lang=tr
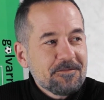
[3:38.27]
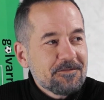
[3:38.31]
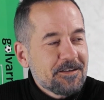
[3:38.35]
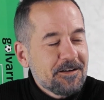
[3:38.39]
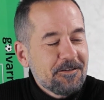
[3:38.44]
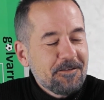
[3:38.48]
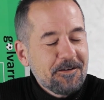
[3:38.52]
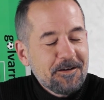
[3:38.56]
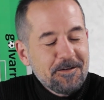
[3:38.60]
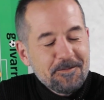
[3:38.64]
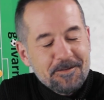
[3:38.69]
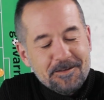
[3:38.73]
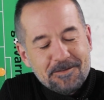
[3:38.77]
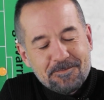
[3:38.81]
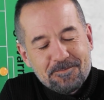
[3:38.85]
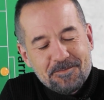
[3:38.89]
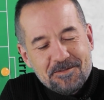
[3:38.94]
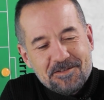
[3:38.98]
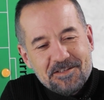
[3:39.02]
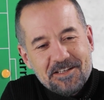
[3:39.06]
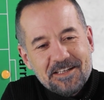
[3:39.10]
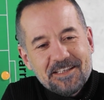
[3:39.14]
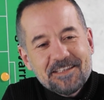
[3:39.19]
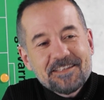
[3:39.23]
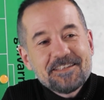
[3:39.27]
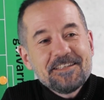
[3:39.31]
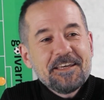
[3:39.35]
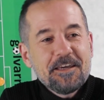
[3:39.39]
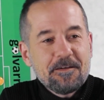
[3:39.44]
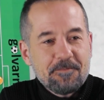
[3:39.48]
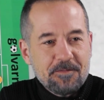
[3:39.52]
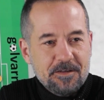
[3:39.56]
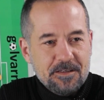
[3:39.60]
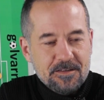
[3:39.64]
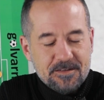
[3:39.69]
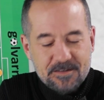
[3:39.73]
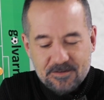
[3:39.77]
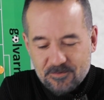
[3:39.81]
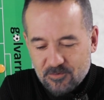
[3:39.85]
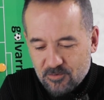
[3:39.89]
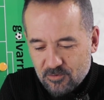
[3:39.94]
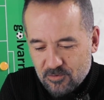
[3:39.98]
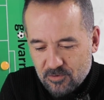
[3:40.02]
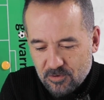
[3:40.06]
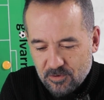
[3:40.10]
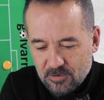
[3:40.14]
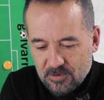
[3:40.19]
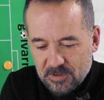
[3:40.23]
Devam etmeyecek diyemeyiz.
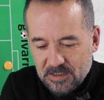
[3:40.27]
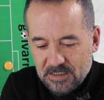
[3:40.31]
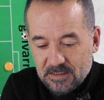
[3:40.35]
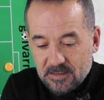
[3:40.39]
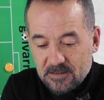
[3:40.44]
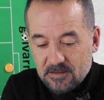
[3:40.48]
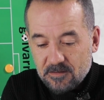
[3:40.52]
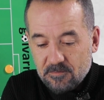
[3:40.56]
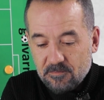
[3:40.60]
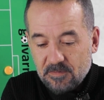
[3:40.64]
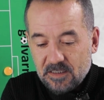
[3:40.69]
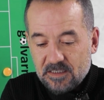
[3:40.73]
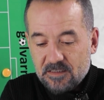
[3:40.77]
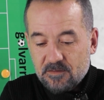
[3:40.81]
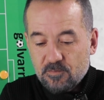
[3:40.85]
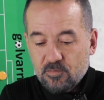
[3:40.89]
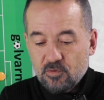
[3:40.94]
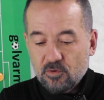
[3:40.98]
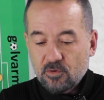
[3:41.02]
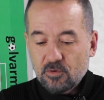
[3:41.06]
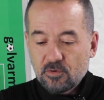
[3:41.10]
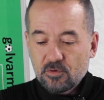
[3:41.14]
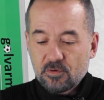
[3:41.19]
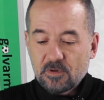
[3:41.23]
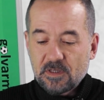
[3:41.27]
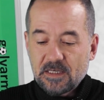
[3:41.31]
Çünkü inanılmaz bir oyun.